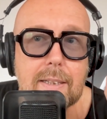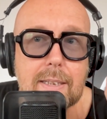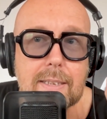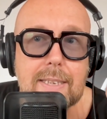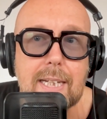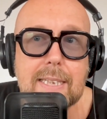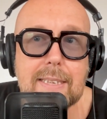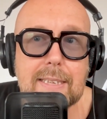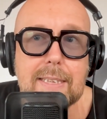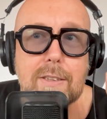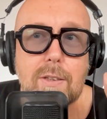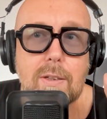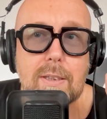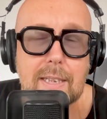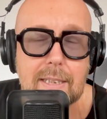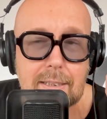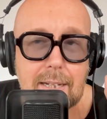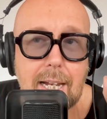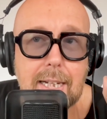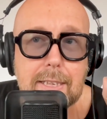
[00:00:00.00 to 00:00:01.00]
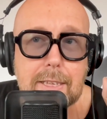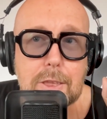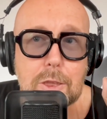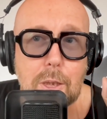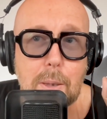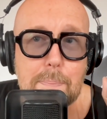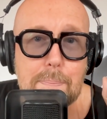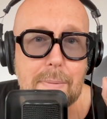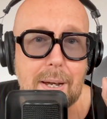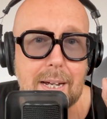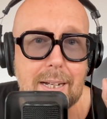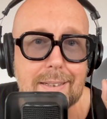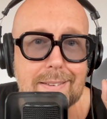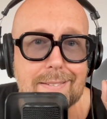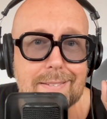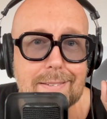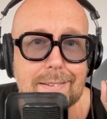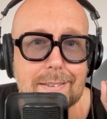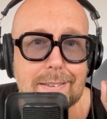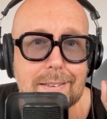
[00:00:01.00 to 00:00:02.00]
Das heißt, die soll den gleichen Job
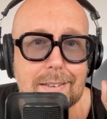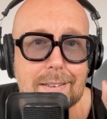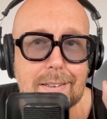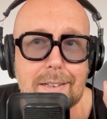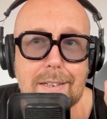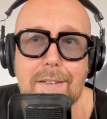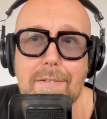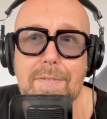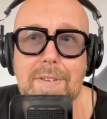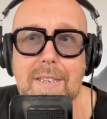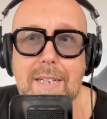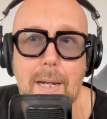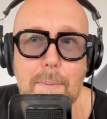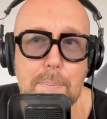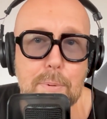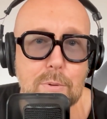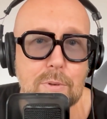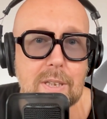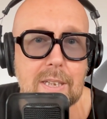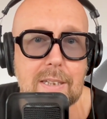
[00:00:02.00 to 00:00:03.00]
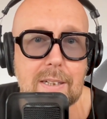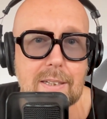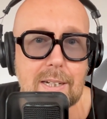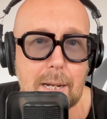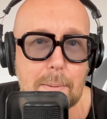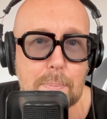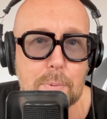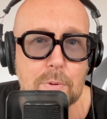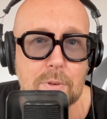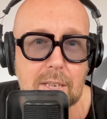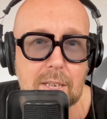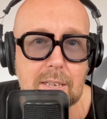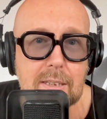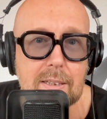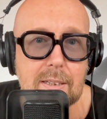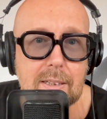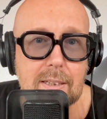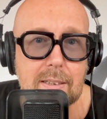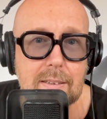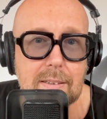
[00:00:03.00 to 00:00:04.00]
machen wie ein Apotheker, eine
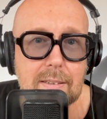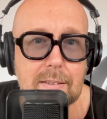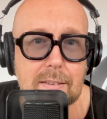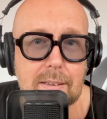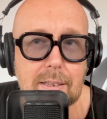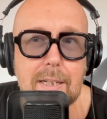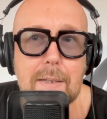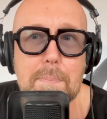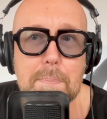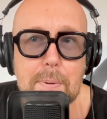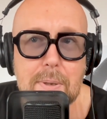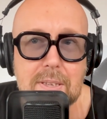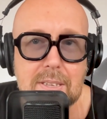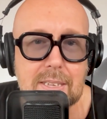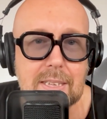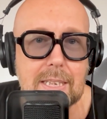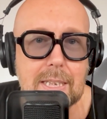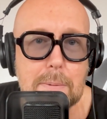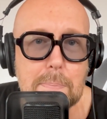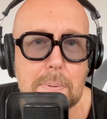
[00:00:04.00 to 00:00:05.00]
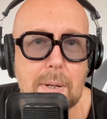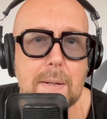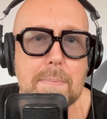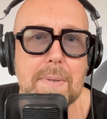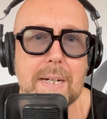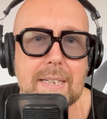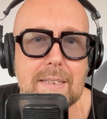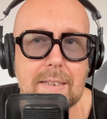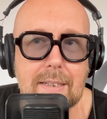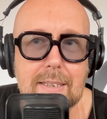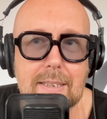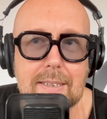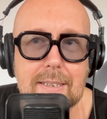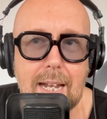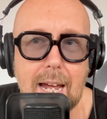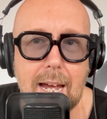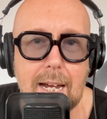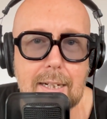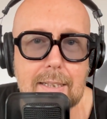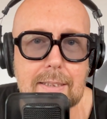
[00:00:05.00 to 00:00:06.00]
Apothekerin, im Prinzip am Ende des
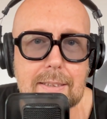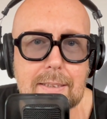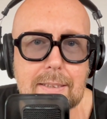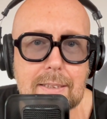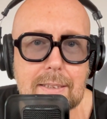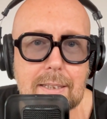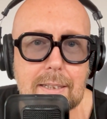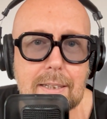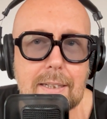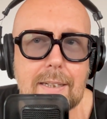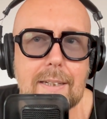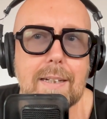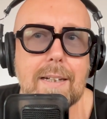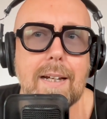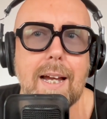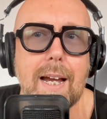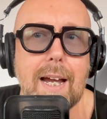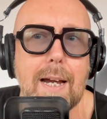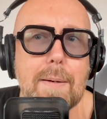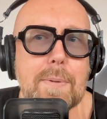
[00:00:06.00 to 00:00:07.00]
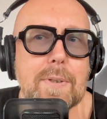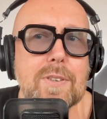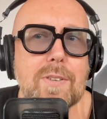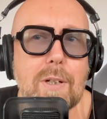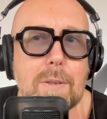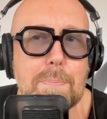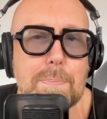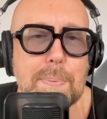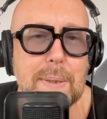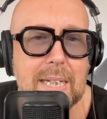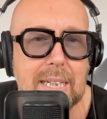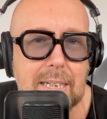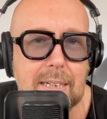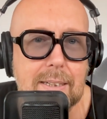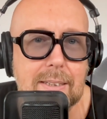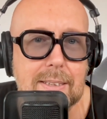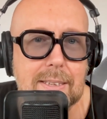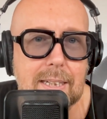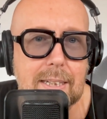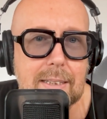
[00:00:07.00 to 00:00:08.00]
Tages, aber soll
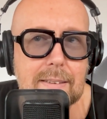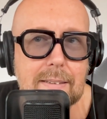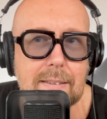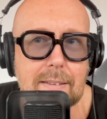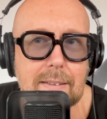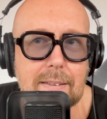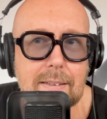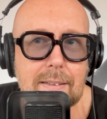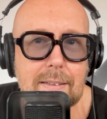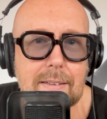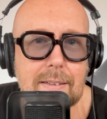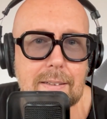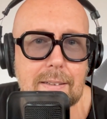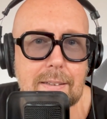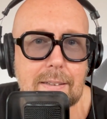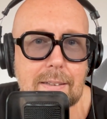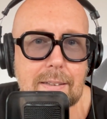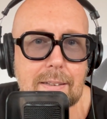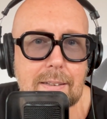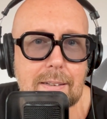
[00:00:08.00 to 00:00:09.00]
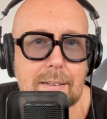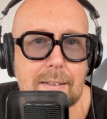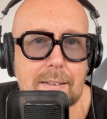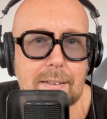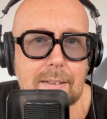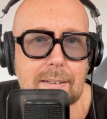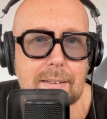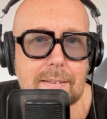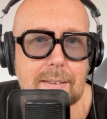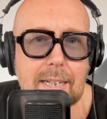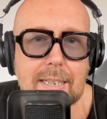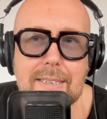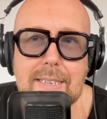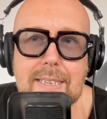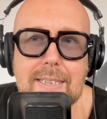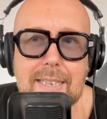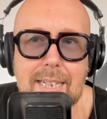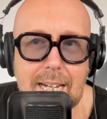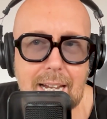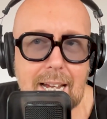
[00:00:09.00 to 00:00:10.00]
billiger sein. Das
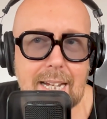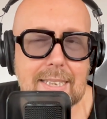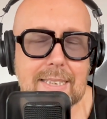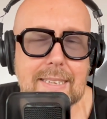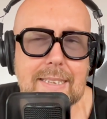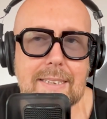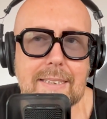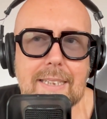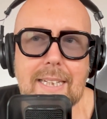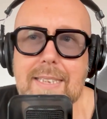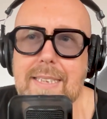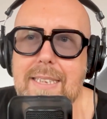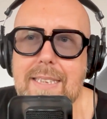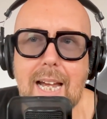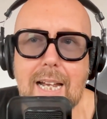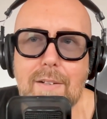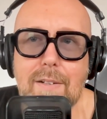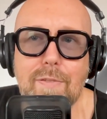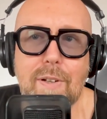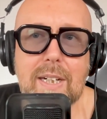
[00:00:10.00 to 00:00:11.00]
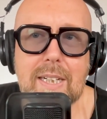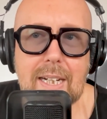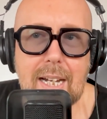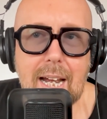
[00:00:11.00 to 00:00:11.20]
ist krass. Das ist einfach